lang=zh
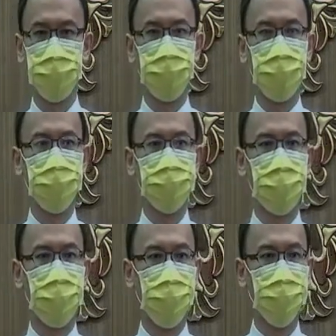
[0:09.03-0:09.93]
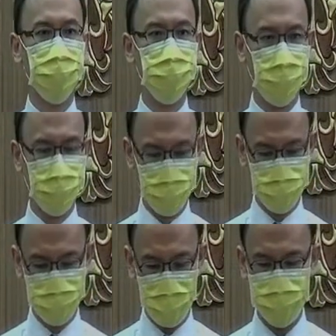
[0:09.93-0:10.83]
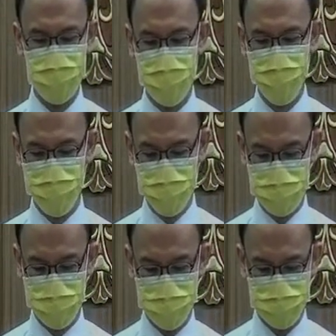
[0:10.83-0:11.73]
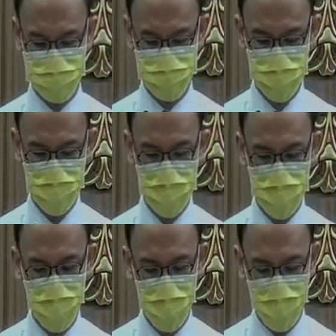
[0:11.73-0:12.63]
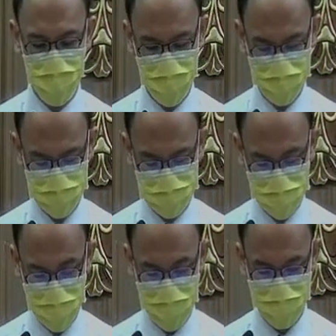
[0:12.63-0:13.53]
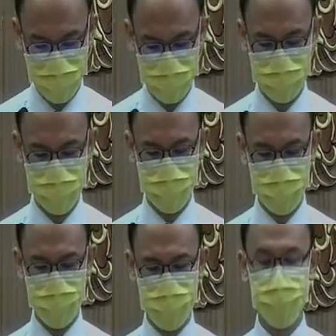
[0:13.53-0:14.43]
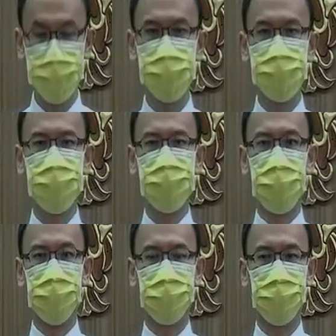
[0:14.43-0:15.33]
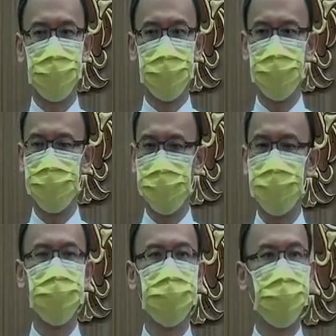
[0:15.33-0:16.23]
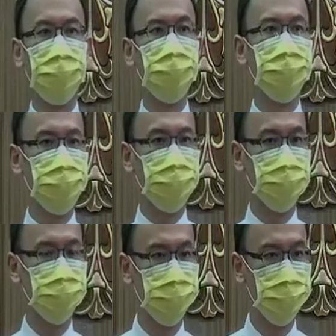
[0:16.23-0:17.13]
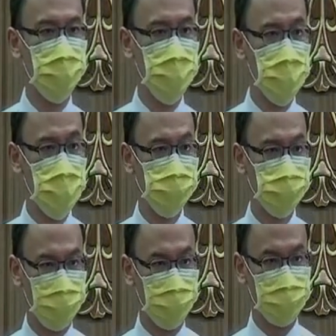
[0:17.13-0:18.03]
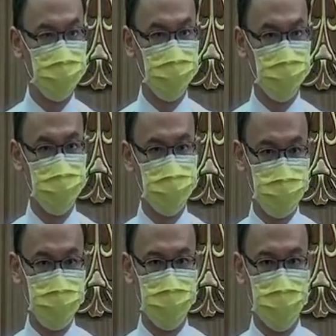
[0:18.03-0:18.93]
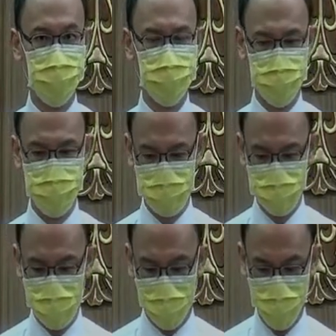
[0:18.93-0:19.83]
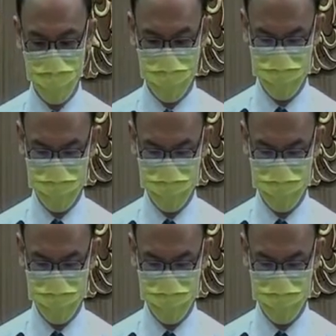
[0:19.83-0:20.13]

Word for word: 弟要在云端跟大家来分享的是患难之爱，是讲到了现今的疫情，其实世人人心惶惶，